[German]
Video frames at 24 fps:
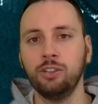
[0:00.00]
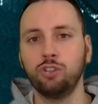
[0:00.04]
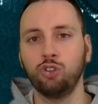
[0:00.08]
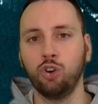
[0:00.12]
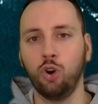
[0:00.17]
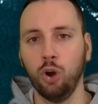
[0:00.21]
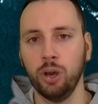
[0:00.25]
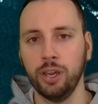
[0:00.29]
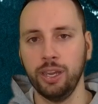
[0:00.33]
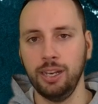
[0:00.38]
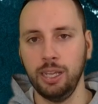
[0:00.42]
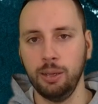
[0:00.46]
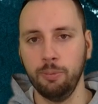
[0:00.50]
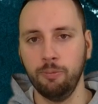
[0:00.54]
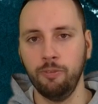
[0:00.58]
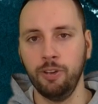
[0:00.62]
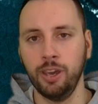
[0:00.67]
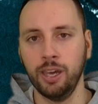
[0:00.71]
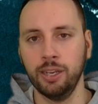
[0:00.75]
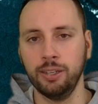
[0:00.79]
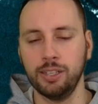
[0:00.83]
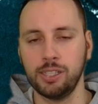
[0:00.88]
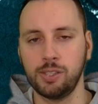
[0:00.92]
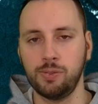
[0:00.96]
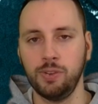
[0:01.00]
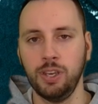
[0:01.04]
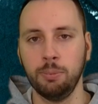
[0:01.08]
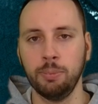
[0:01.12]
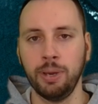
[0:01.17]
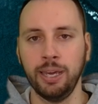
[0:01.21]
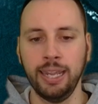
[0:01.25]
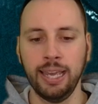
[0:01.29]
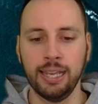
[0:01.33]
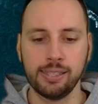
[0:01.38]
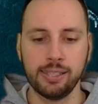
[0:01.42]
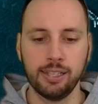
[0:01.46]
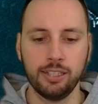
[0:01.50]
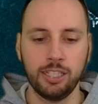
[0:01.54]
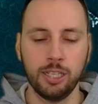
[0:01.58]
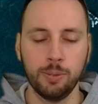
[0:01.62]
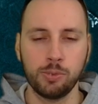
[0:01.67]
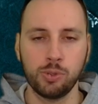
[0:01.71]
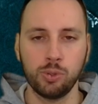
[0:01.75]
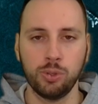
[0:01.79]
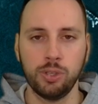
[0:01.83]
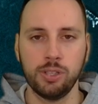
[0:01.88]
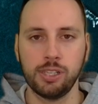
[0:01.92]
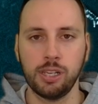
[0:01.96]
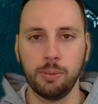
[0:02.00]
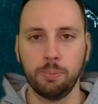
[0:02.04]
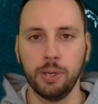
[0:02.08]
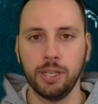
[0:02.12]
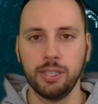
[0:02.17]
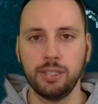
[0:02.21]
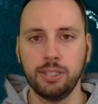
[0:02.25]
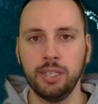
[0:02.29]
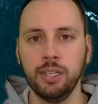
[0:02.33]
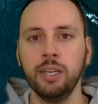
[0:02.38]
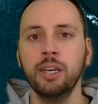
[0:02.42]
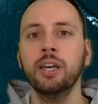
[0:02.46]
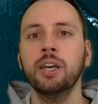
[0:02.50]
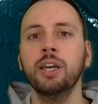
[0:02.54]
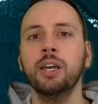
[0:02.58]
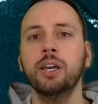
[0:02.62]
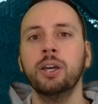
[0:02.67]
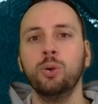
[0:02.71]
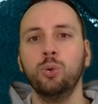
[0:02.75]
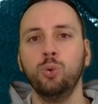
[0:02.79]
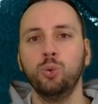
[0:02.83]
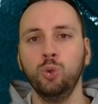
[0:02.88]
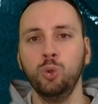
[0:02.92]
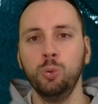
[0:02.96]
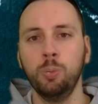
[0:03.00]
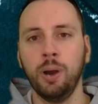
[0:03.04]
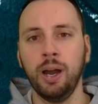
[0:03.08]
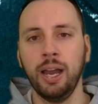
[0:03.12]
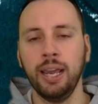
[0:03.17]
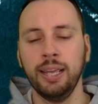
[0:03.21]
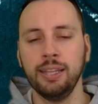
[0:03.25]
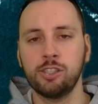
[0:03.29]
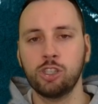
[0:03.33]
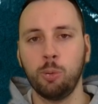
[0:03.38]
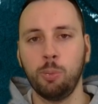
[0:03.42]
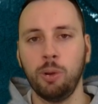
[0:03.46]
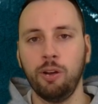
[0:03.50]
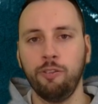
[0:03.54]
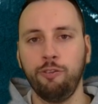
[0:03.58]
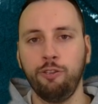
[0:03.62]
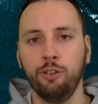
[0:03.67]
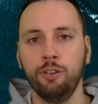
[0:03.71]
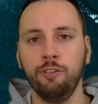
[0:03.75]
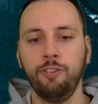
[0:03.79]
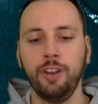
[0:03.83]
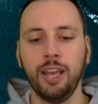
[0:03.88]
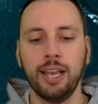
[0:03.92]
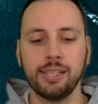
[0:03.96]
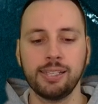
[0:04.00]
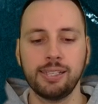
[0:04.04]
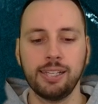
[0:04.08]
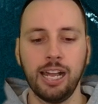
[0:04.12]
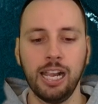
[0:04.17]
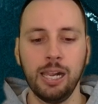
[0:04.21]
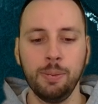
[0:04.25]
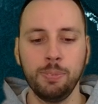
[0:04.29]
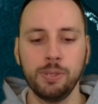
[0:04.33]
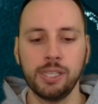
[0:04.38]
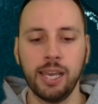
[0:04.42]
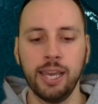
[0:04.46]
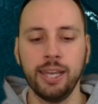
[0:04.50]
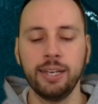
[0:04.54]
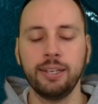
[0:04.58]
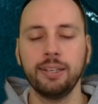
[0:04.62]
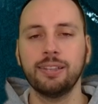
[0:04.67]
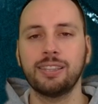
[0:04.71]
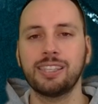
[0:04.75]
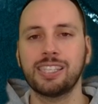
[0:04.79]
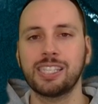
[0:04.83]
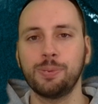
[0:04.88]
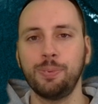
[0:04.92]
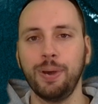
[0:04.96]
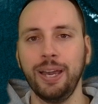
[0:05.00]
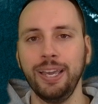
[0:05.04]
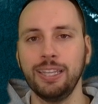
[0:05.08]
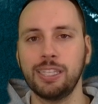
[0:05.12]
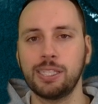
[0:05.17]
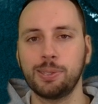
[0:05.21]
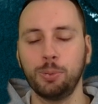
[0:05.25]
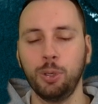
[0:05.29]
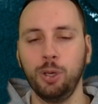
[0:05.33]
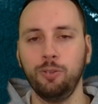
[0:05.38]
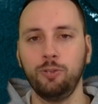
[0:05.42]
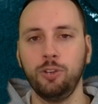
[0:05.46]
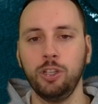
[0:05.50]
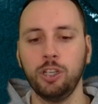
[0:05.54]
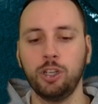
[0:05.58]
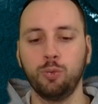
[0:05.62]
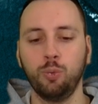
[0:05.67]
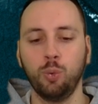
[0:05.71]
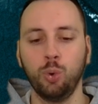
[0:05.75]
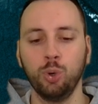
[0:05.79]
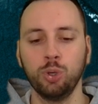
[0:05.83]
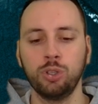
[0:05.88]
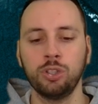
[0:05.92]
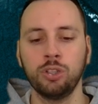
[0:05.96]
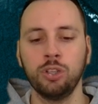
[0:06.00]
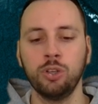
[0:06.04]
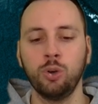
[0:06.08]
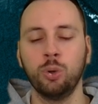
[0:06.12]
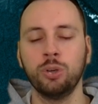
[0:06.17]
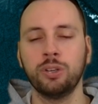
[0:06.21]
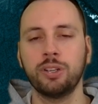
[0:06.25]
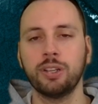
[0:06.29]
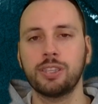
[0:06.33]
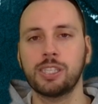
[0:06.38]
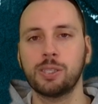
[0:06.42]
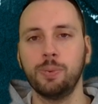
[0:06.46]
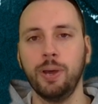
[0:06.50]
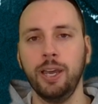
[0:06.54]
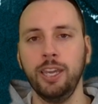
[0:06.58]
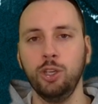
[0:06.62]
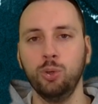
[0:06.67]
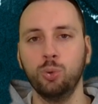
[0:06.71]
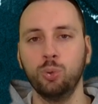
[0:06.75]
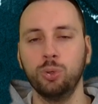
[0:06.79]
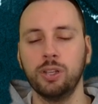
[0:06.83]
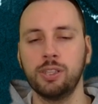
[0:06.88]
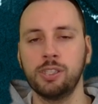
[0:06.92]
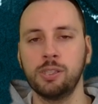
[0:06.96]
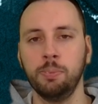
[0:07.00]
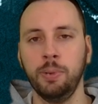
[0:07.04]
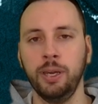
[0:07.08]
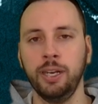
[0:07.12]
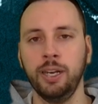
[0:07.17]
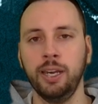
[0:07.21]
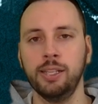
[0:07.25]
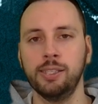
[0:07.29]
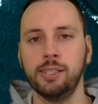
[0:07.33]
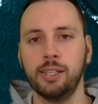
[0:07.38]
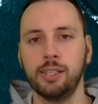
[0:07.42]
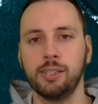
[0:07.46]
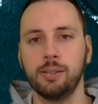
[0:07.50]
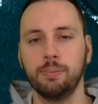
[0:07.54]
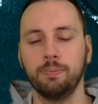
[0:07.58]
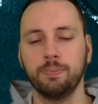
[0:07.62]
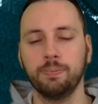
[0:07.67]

Tore erleben werden. Deswegen mein erster Tipp zu dieser Partie. Über 1,5 erste Halbzeit, 2,12 die Quote und 2 Units mein Einsatz.